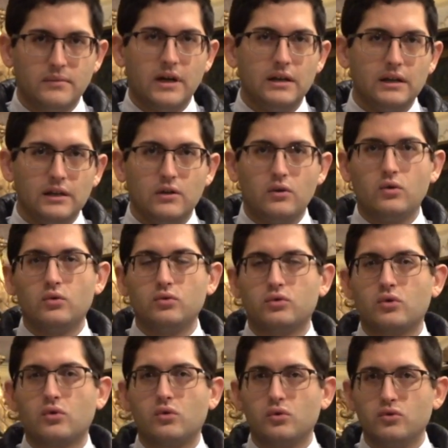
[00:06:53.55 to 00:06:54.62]

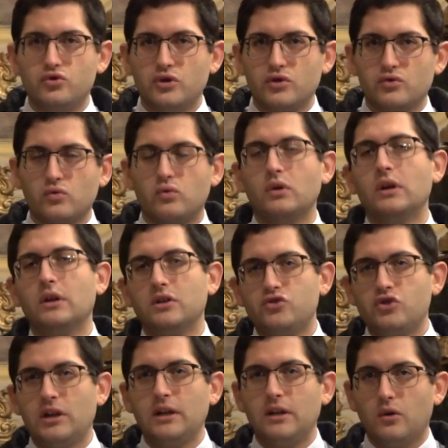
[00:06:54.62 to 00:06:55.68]
all'incontro con Gesù,
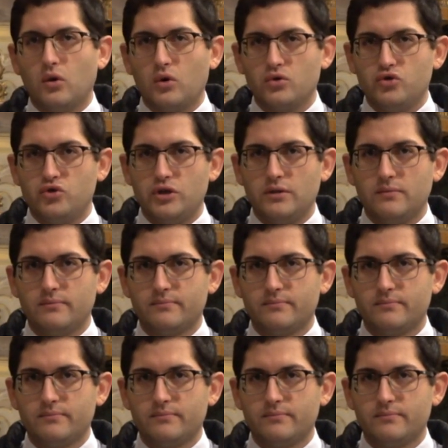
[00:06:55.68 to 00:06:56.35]
già nell'oggi.